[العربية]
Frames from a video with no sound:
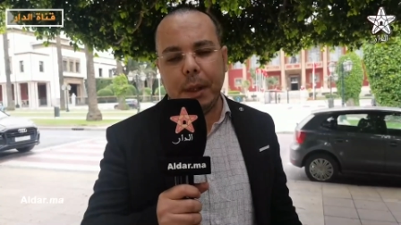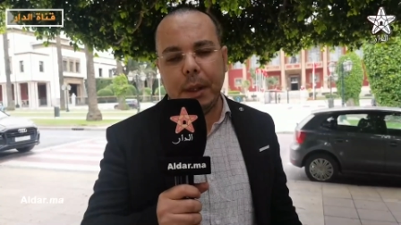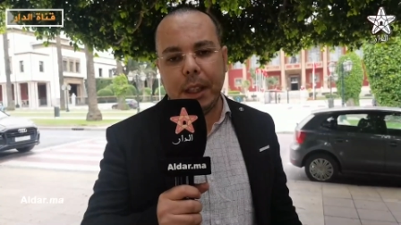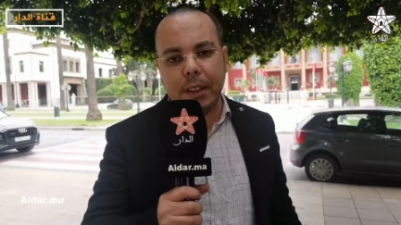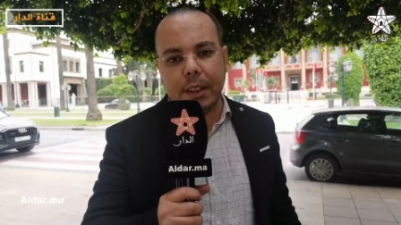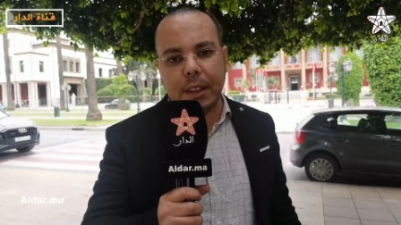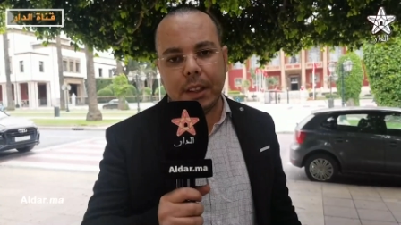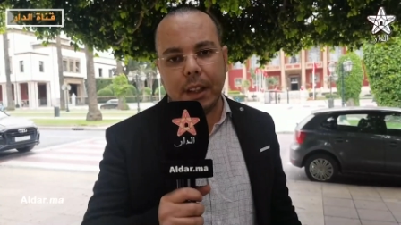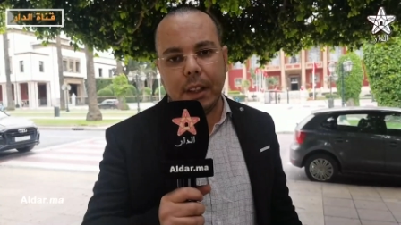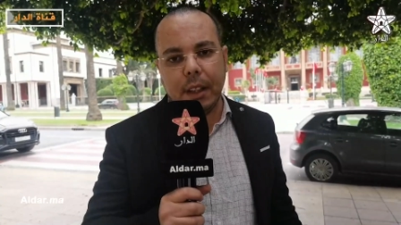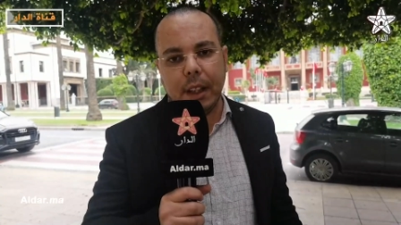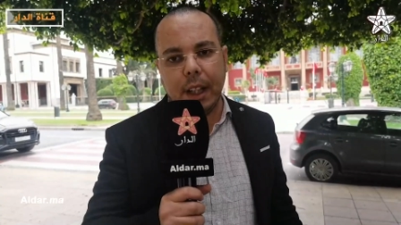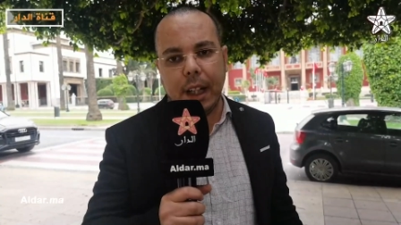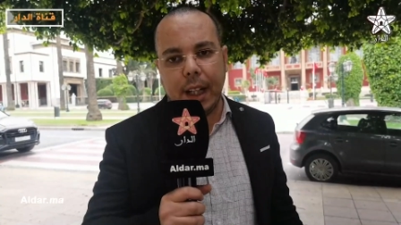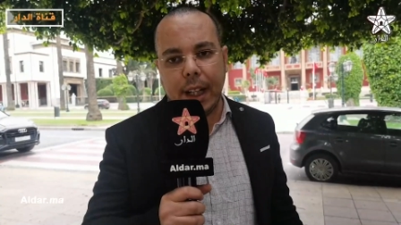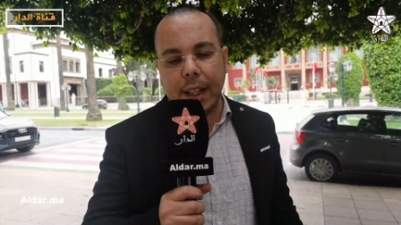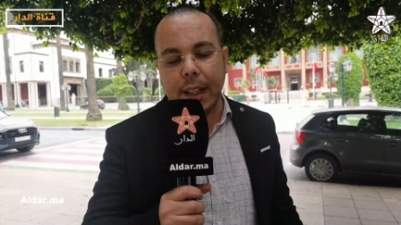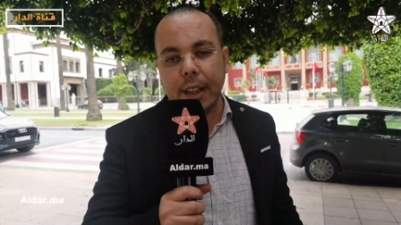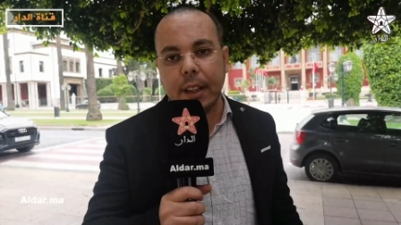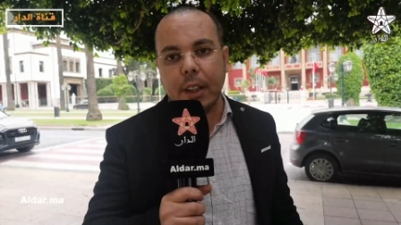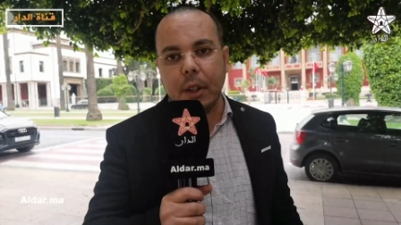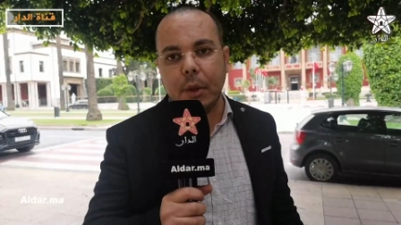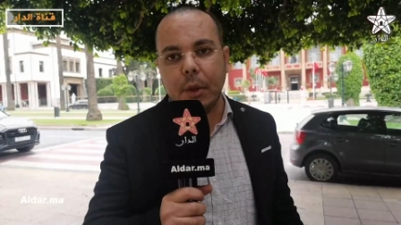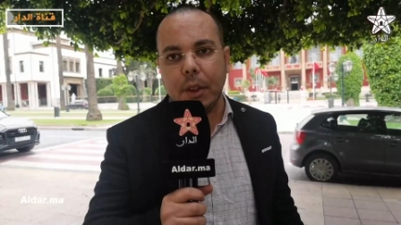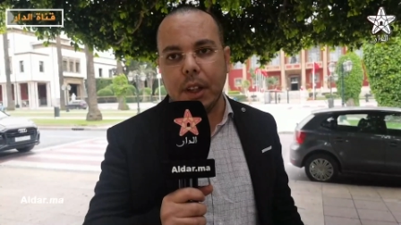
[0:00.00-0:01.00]
من من
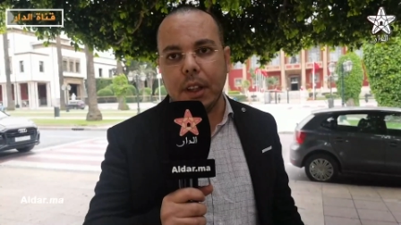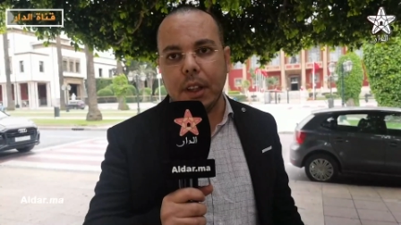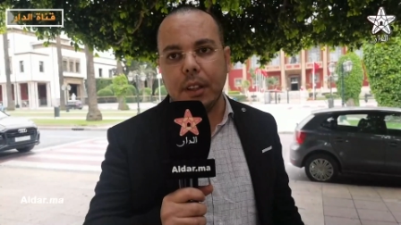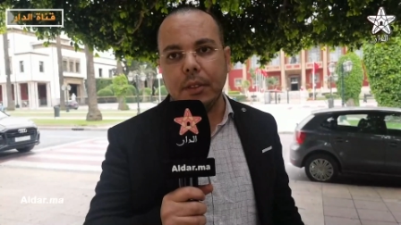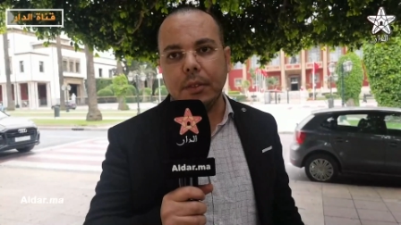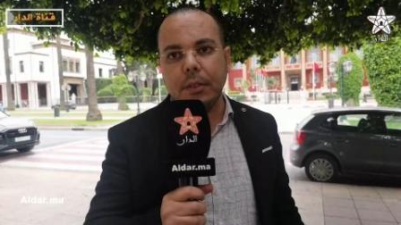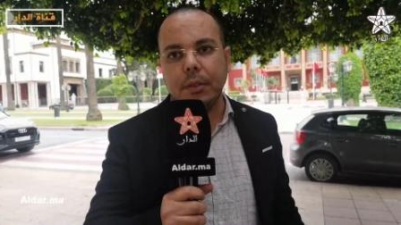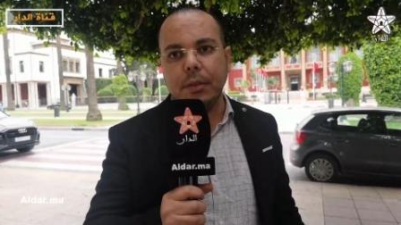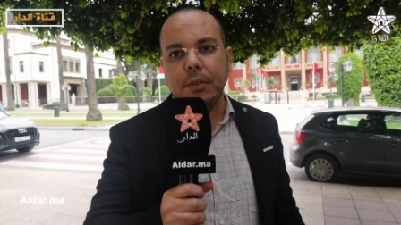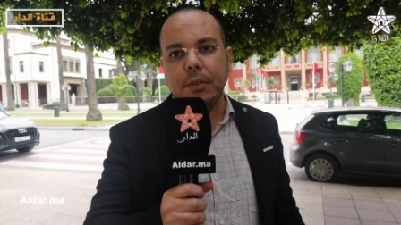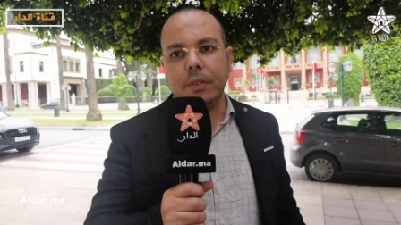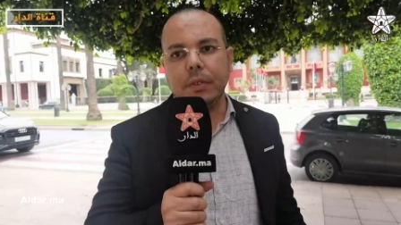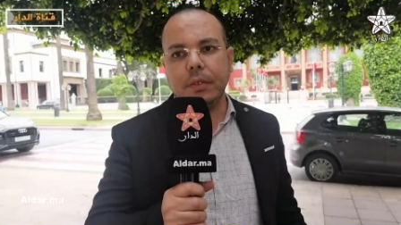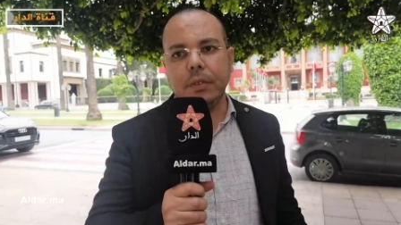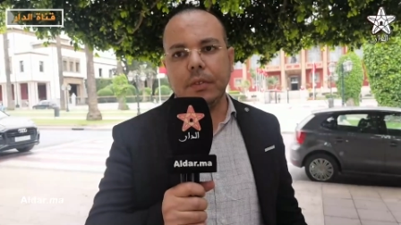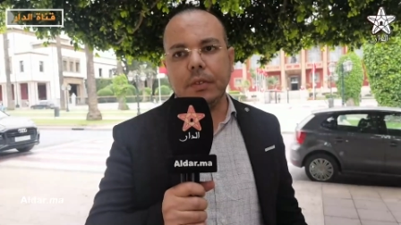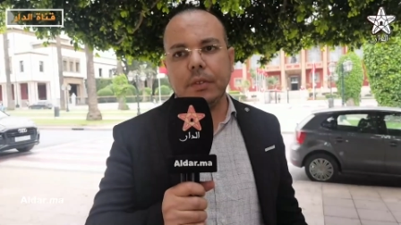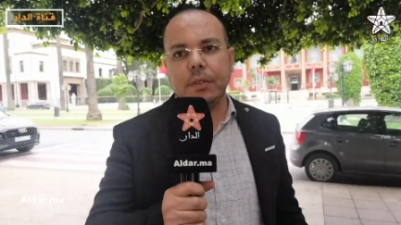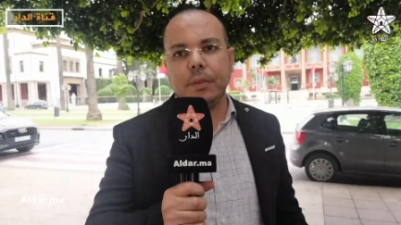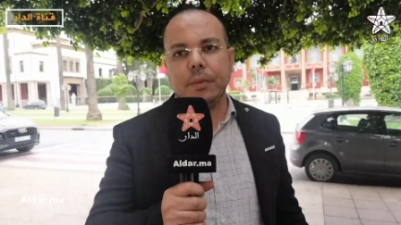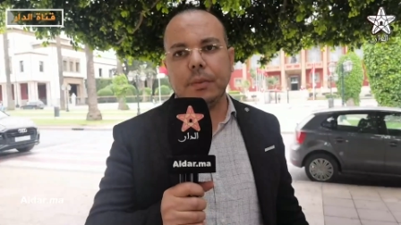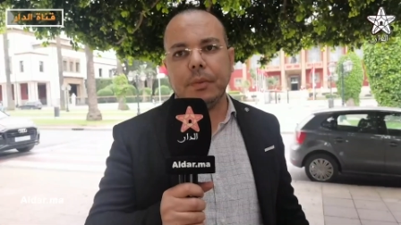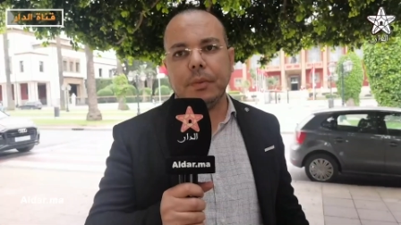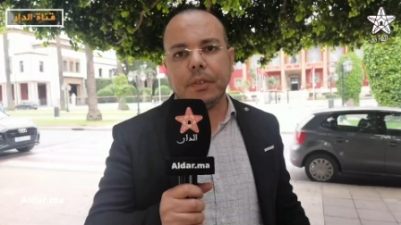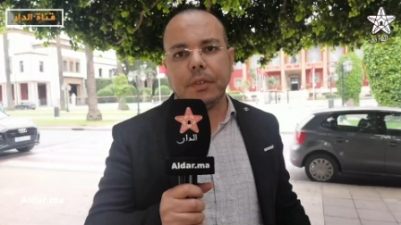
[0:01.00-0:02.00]
القناة الأولى فين
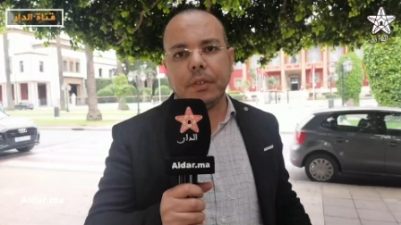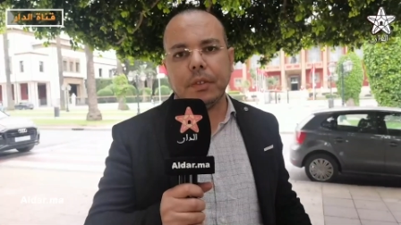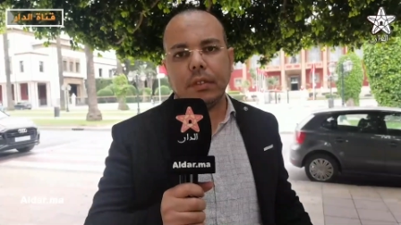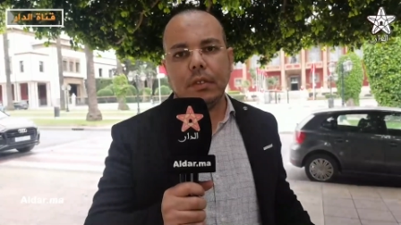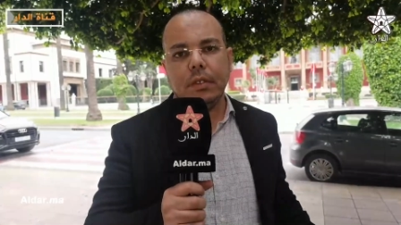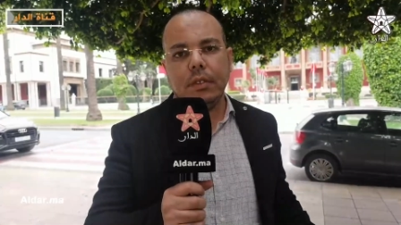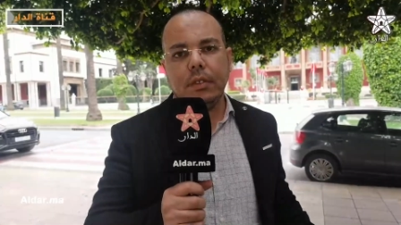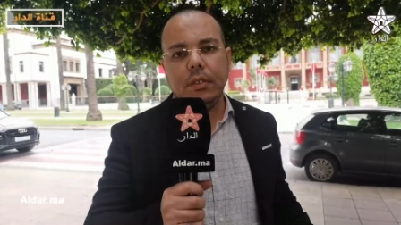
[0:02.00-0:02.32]
كتجلى